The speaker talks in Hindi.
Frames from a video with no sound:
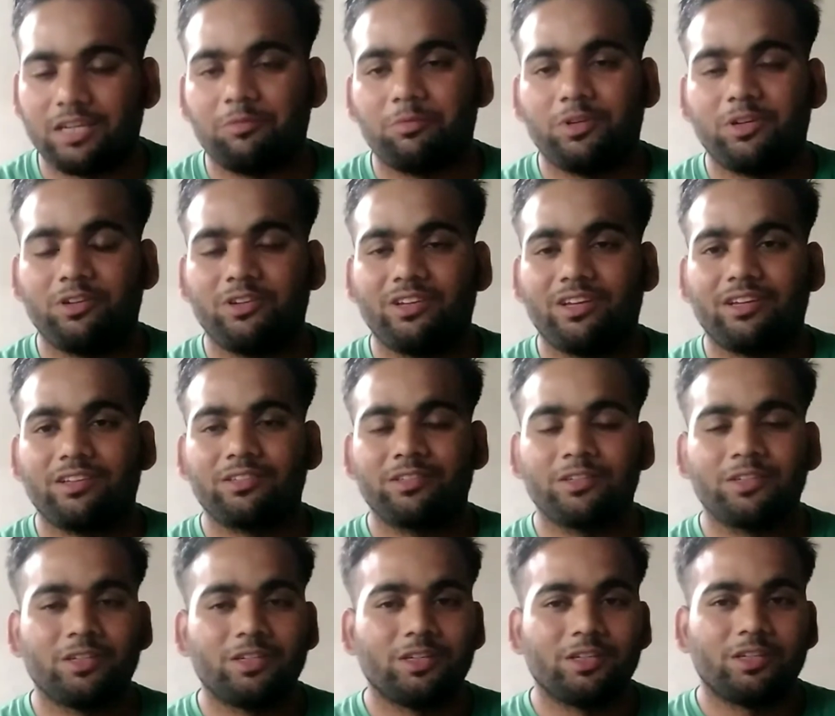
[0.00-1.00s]
चैनल पर नए यार
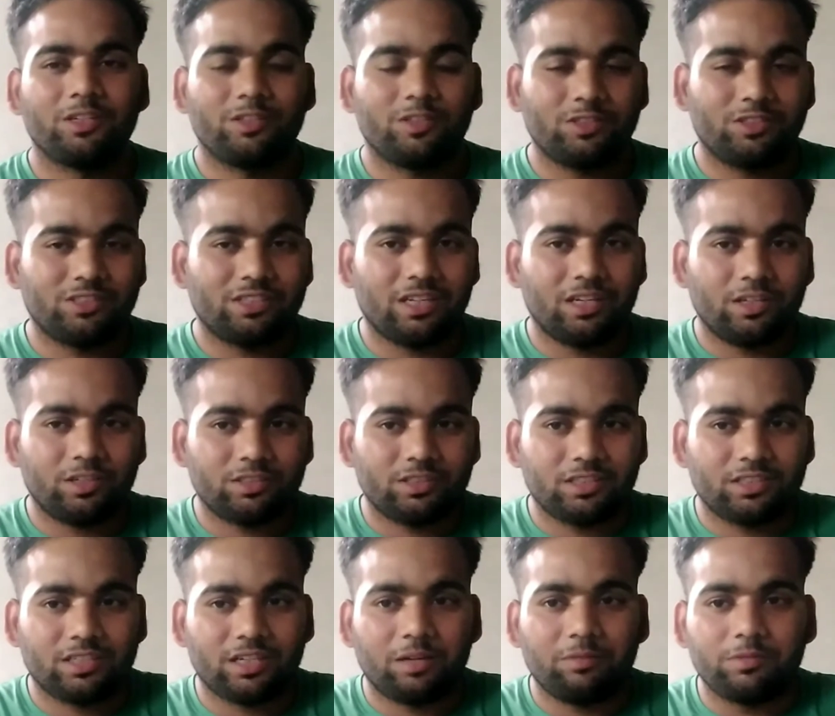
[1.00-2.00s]
तो चैनल को
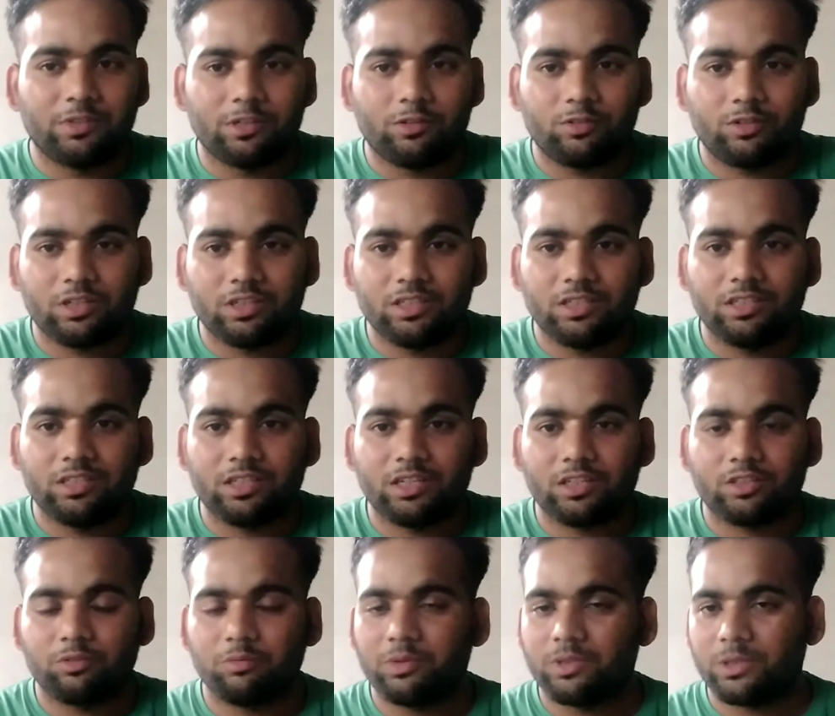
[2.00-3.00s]
सब्सक्राइब जरूर कर
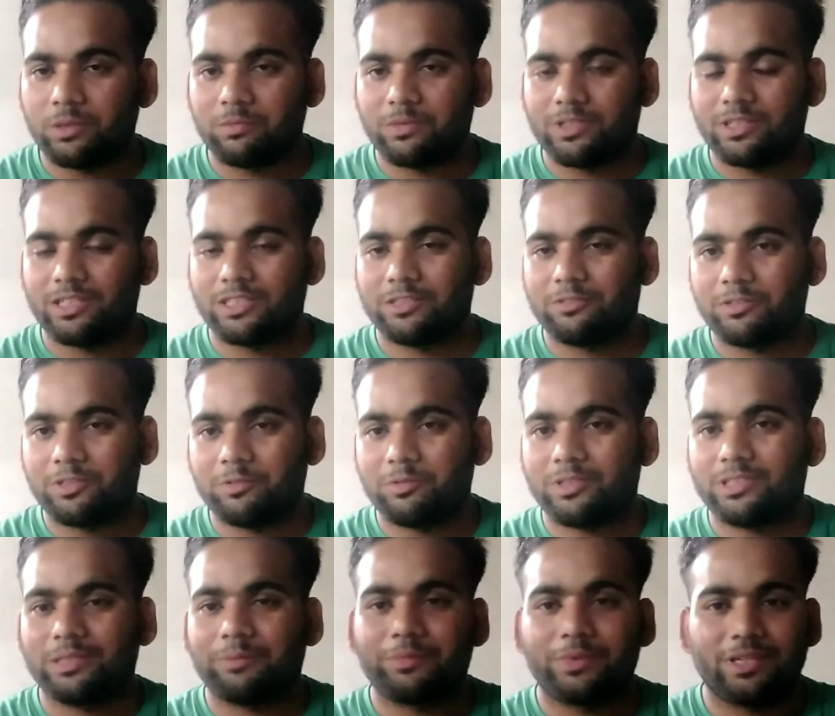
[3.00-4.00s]
दीजिएगा तो मिलता है नेक्स्ट वीडियो
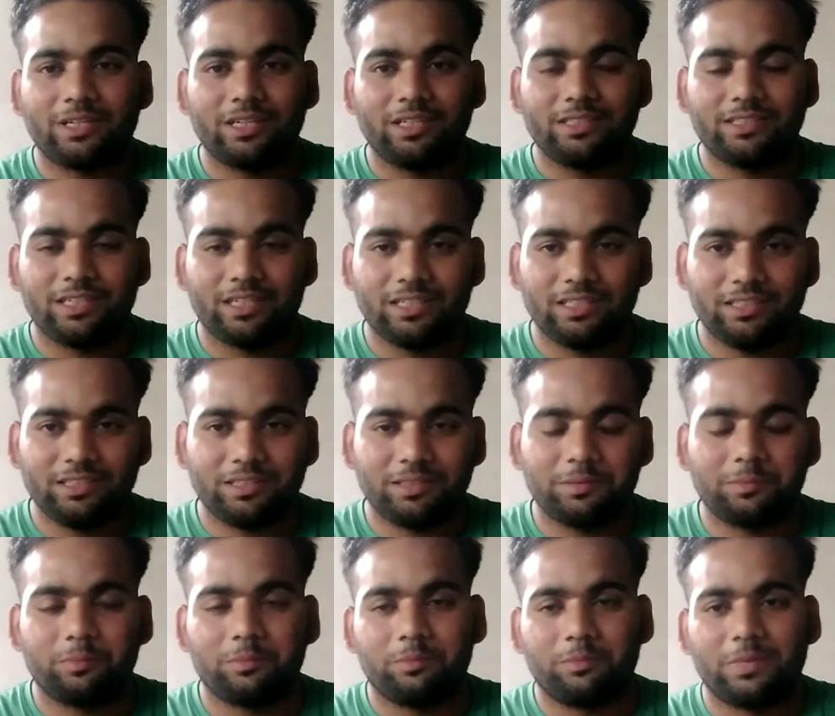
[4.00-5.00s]
में तब तक के लिए जय हिंद
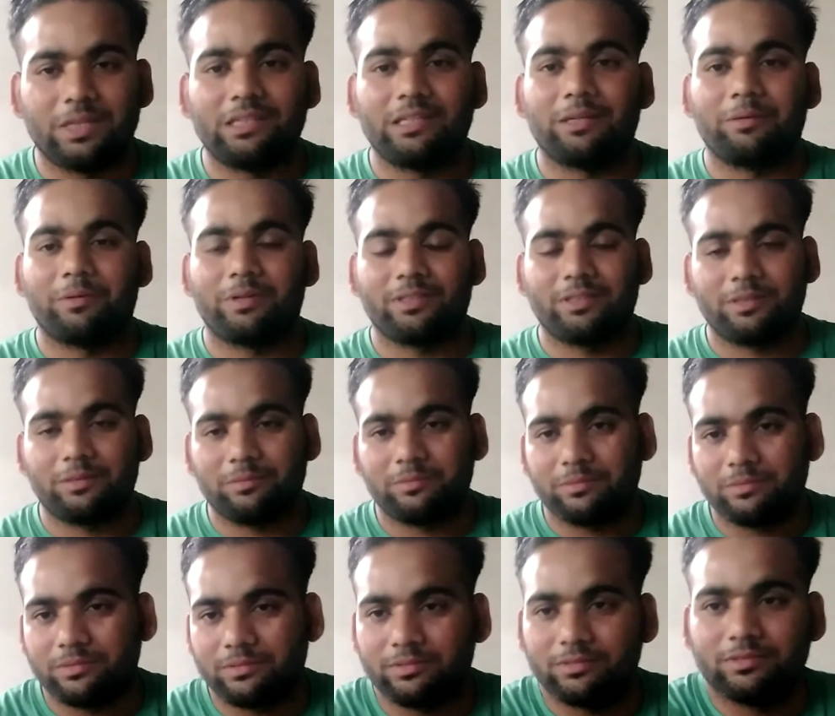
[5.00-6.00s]
बंदे
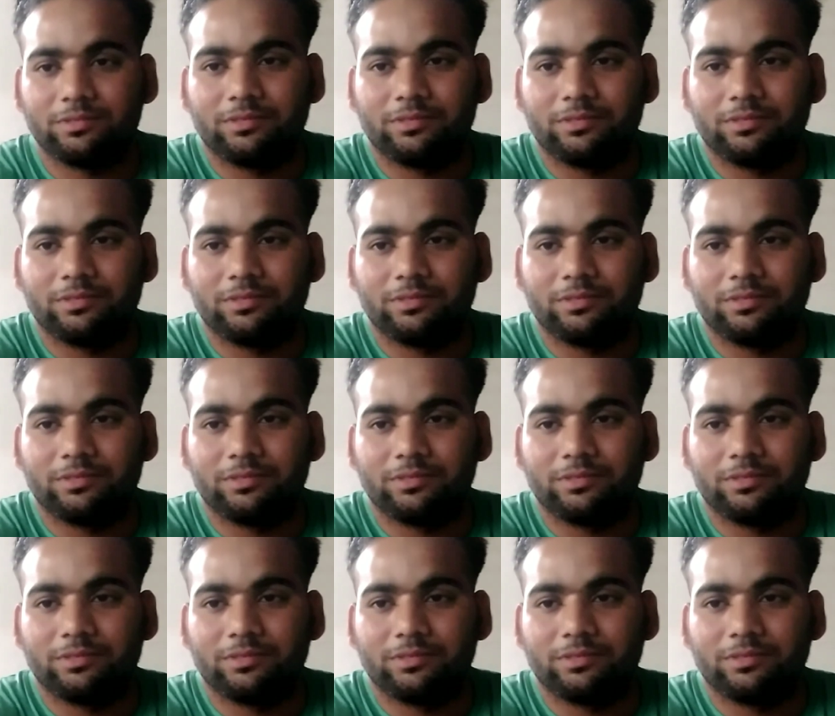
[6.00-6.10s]
मातरम